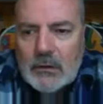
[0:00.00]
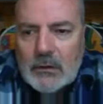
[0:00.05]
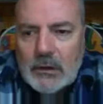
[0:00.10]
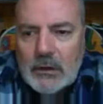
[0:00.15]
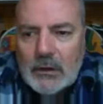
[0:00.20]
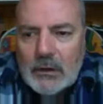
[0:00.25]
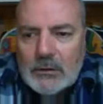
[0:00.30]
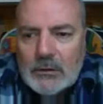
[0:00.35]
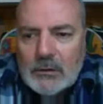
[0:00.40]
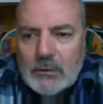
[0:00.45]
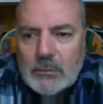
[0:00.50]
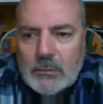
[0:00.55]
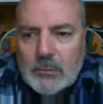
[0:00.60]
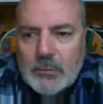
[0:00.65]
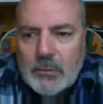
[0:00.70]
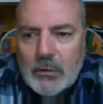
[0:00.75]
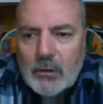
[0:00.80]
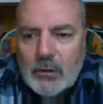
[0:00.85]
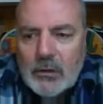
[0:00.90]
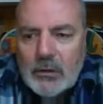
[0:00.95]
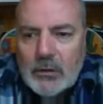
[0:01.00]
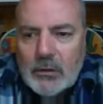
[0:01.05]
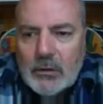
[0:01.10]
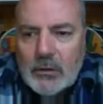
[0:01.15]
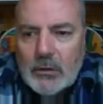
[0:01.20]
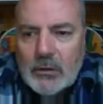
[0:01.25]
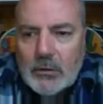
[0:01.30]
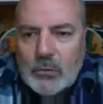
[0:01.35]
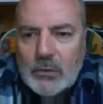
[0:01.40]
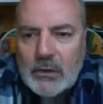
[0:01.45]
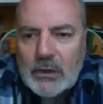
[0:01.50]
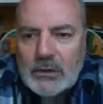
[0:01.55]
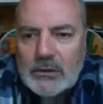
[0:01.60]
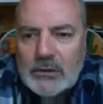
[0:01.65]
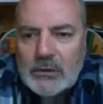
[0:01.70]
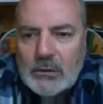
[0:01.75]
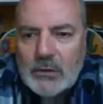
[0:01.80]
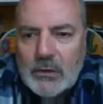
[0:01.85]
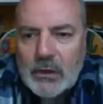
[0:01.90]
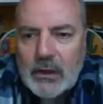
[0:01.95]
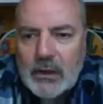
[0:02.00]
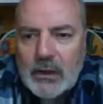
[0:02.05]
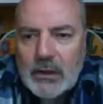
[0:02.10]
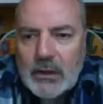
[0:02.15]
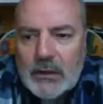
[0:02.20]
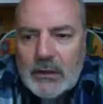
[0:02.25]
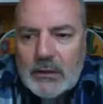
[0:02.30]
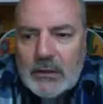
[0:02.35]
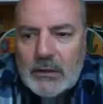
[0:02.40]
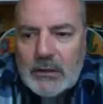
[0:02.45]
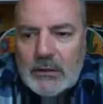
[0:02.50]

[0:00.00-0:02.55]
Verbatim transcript: Es un poquito locura esto ya, ¿eh?